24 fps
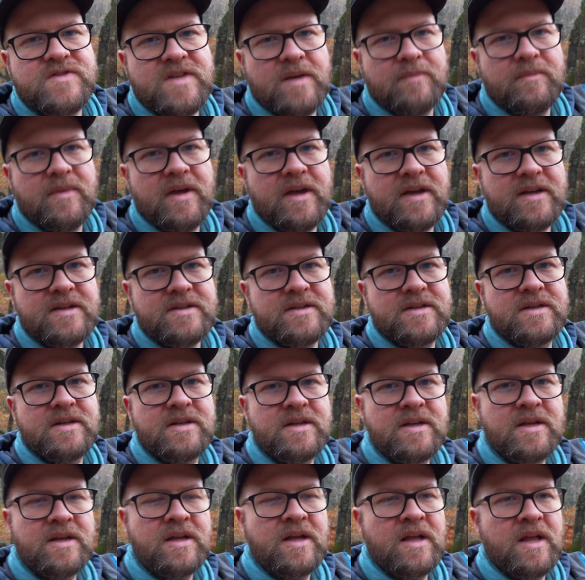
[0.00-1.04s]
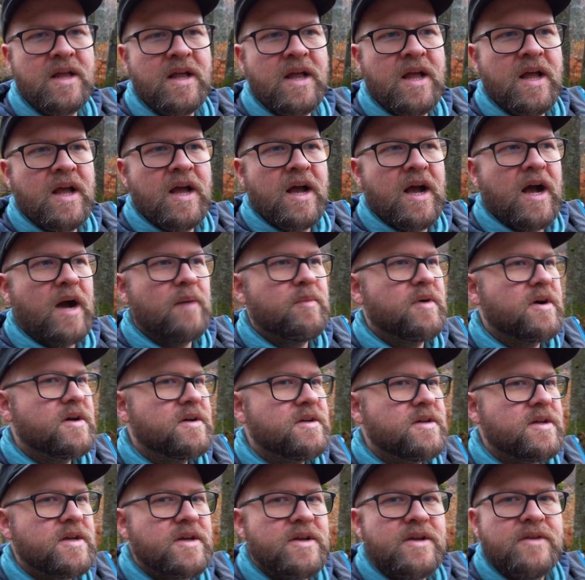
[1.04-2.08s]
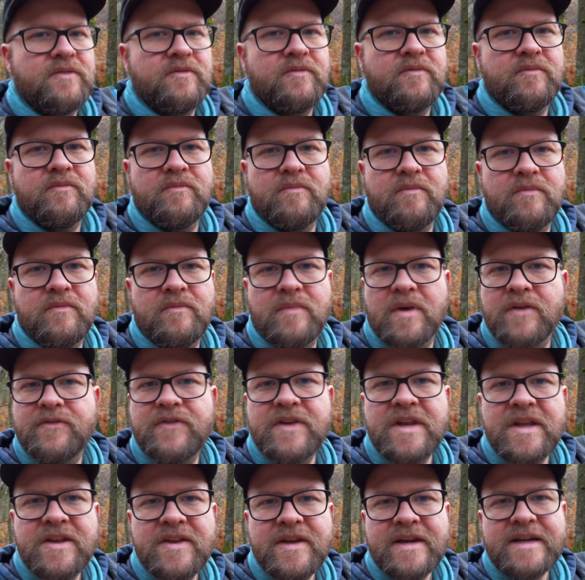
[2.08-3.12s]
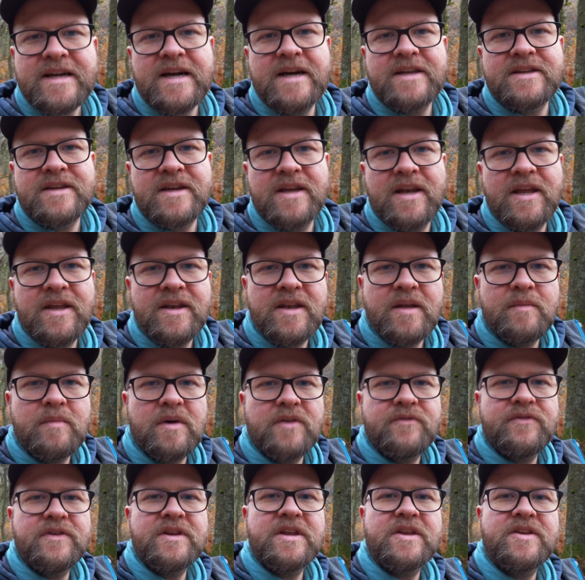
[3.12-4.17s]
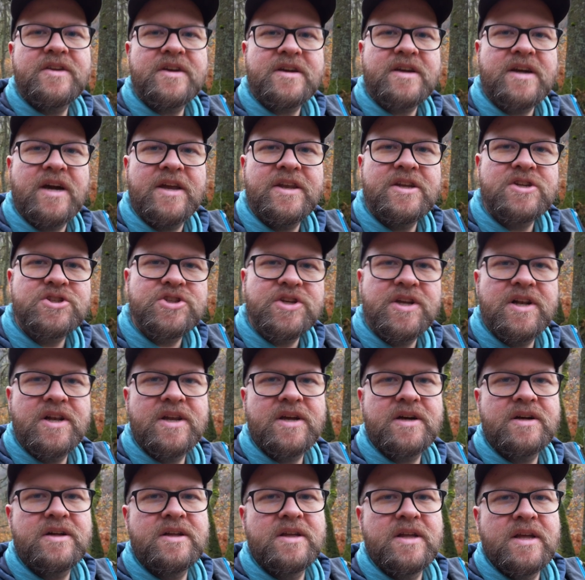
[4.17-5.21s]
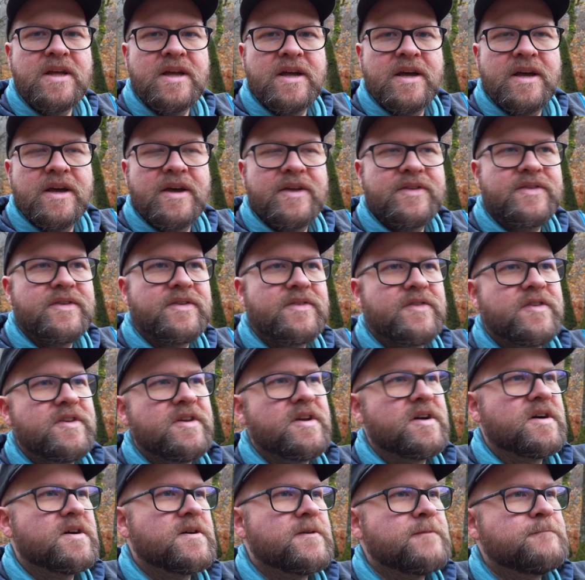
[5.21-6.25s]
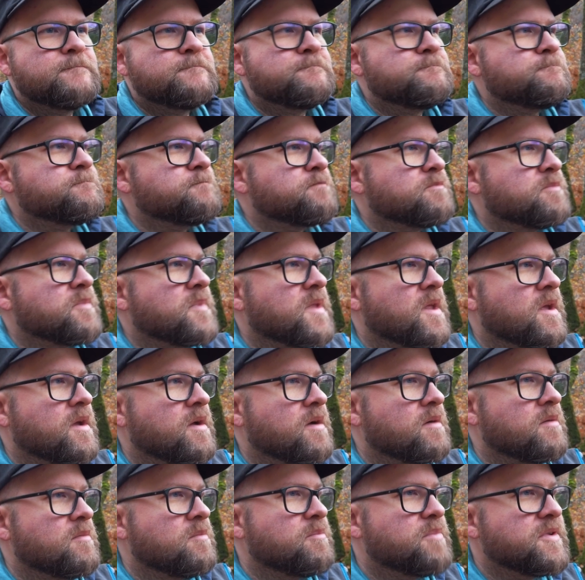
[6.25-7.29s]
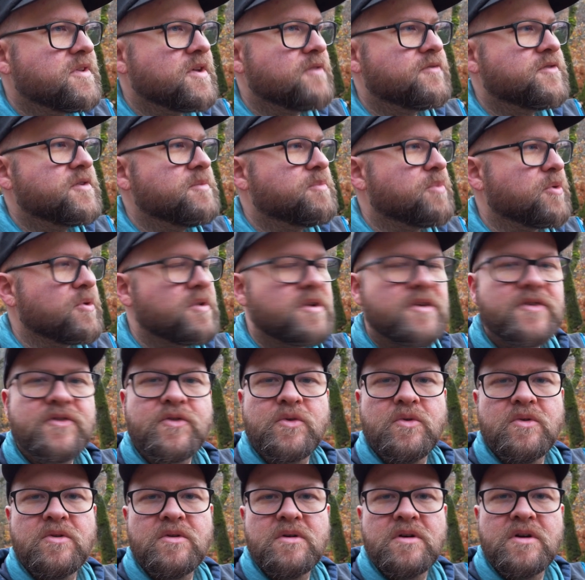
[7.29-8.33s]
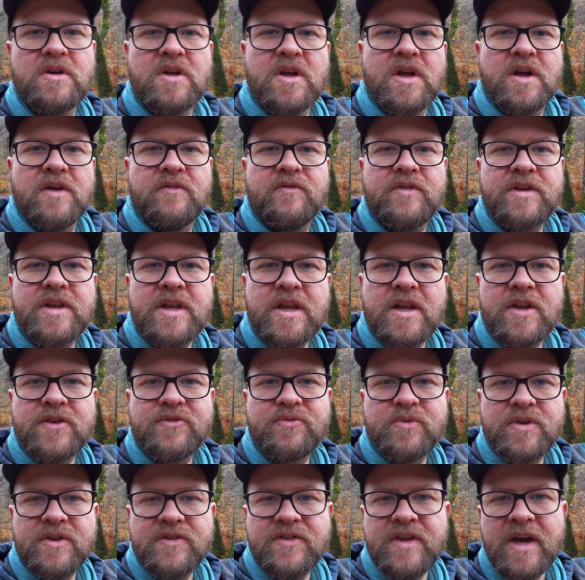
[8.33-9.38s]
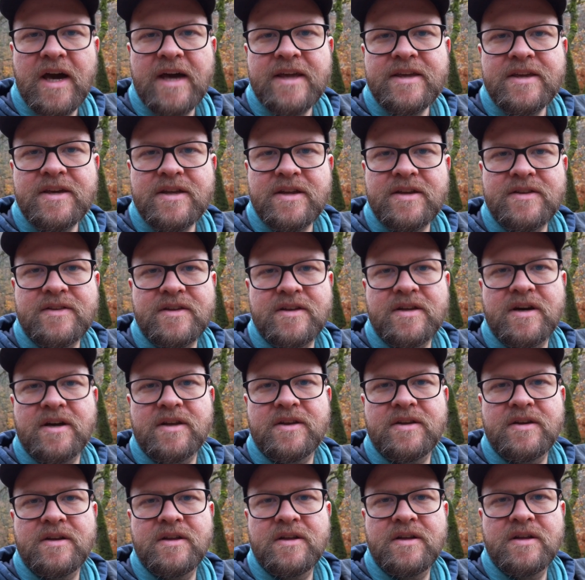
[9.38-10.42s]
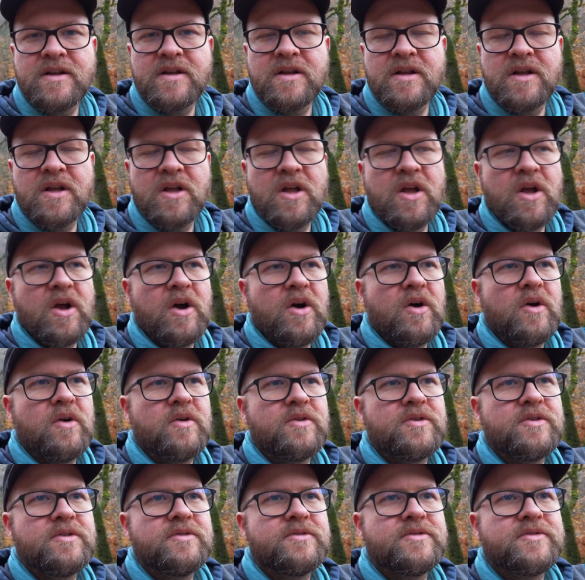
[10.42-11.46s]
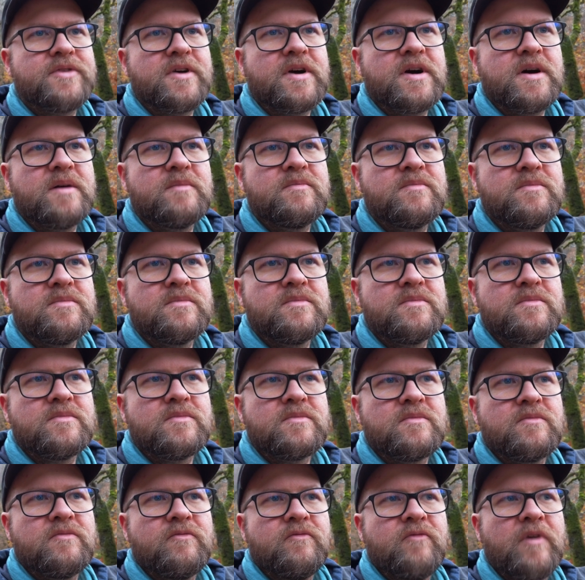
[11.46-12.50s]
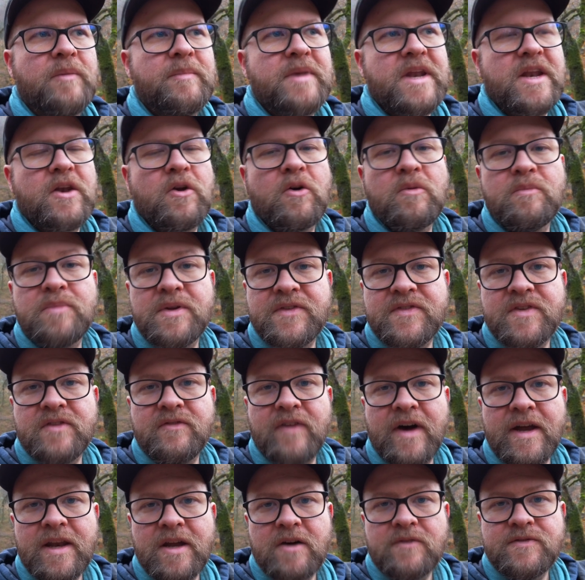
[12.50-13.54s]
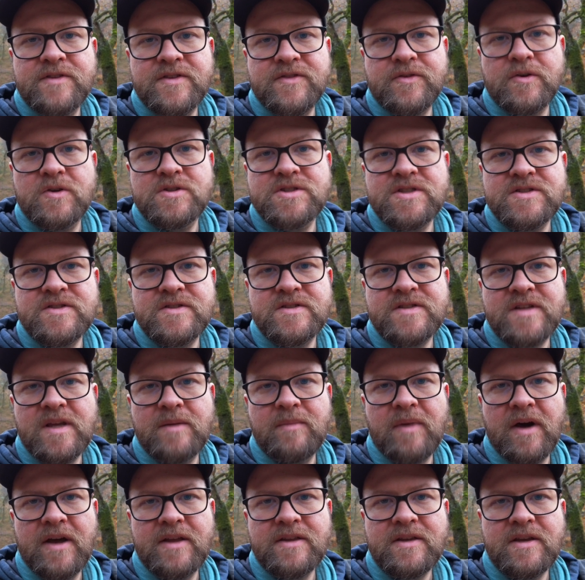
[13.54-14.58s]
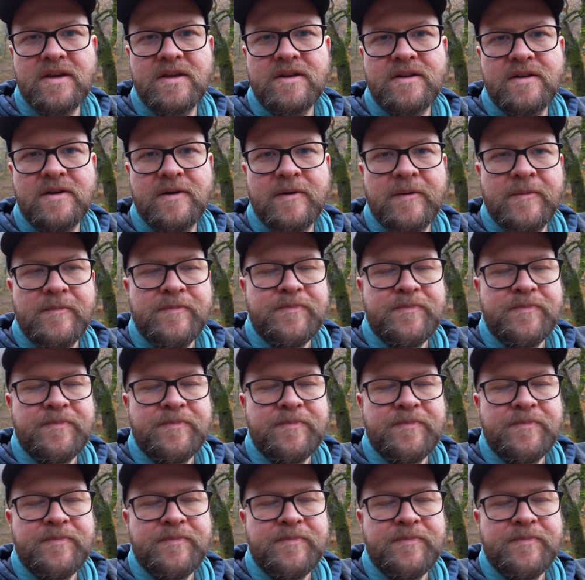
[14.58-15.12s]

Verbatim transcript: zusammenhängt. Aber man findet hier kein Geländer, man findet hier keine Schilder. Es ist hier bis auf die Brücke so, wie die Natur das hier eingerichtet hat. Und ähm, wenn man dann noch ein bisschen weiter auf das deutsche System eingeht,